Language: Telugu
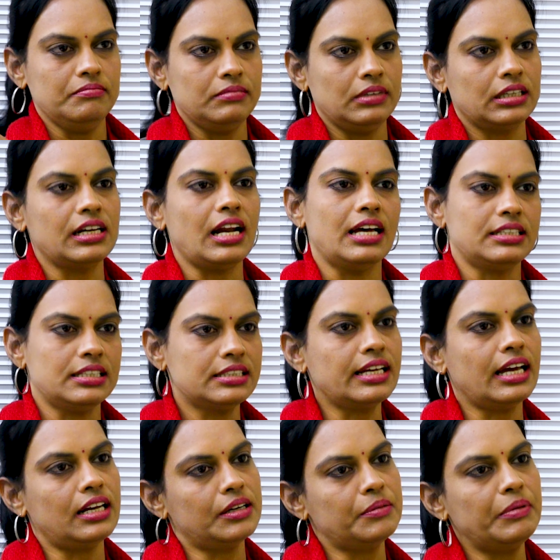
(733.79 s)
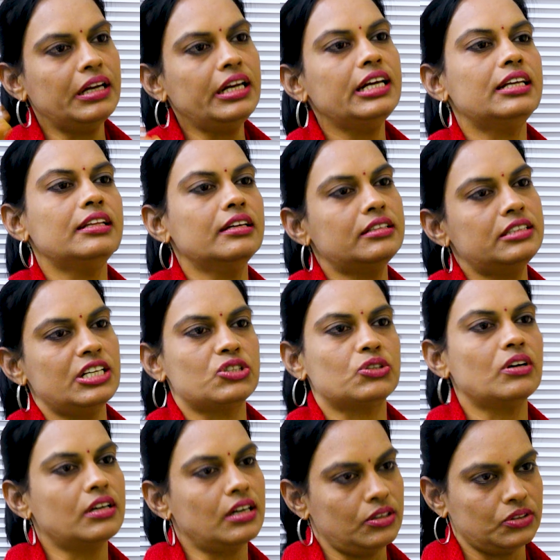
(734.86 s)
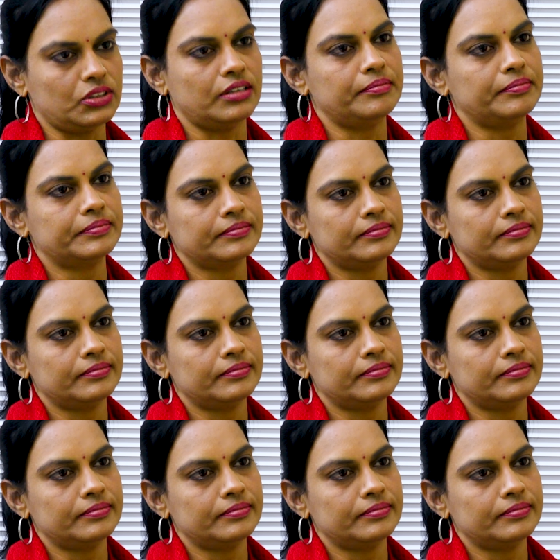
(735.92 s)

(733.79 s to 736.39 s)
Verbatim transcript: మన క్లాసెస్కి వెళ్ళకపోయినా ఇంటి దగ్గర చేసుకోగలుగుతాం